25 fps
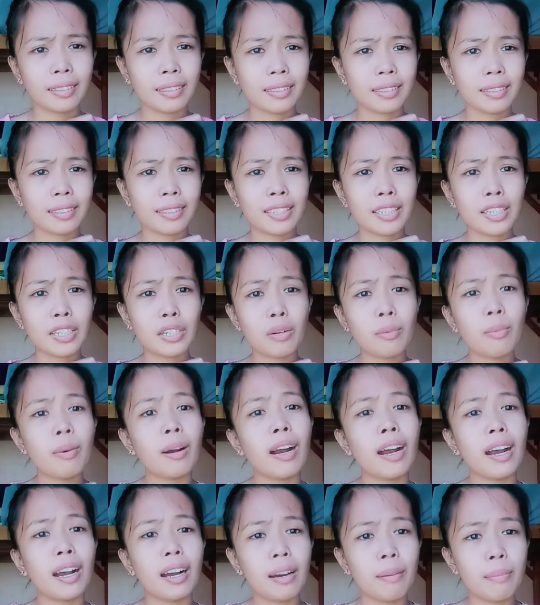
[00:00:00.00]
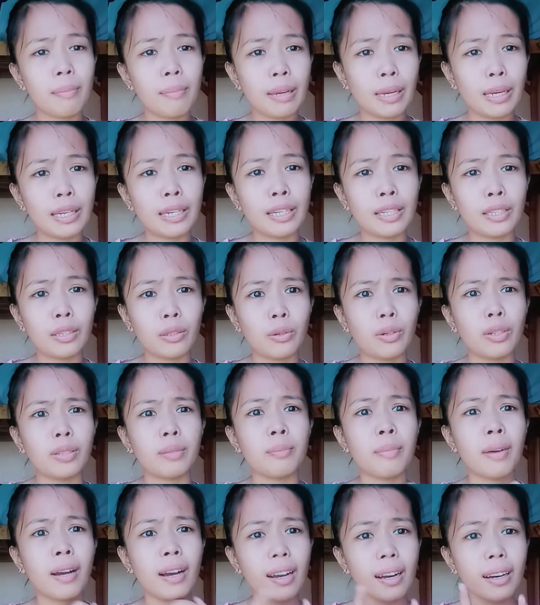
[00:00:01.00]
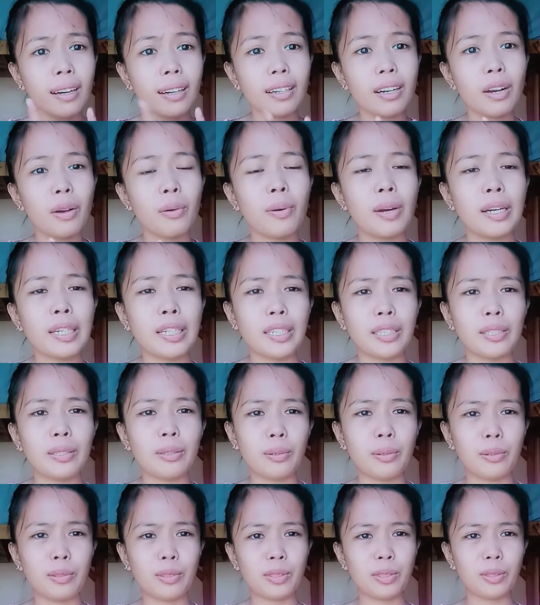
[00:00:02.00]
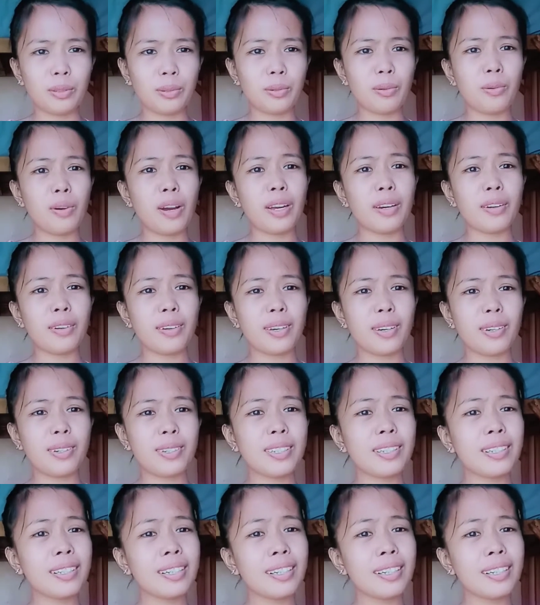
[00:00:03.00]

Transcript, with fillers: sino makakabili nito at makakagawa nito. So, kung ano yon